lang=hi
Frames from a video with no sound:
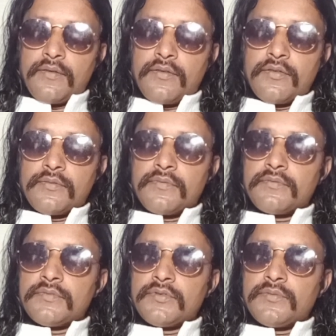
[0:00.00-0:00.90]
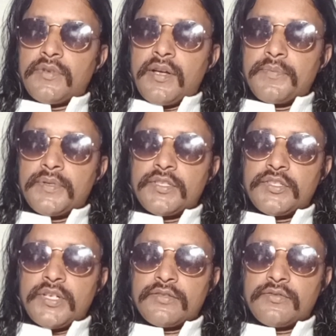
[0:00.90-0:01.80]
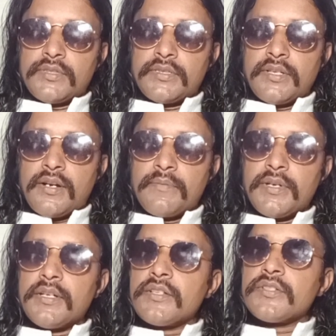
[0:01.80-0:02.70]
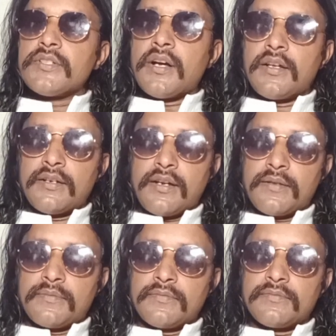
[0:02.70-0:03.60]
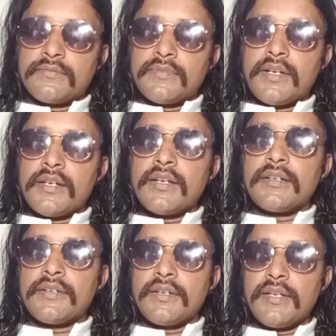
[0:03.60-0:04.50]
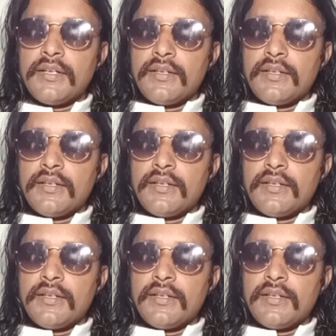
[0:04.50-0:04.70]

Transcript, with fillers: और आईपीसी चार सौ सत्तानवे जार कर एडल्ट्री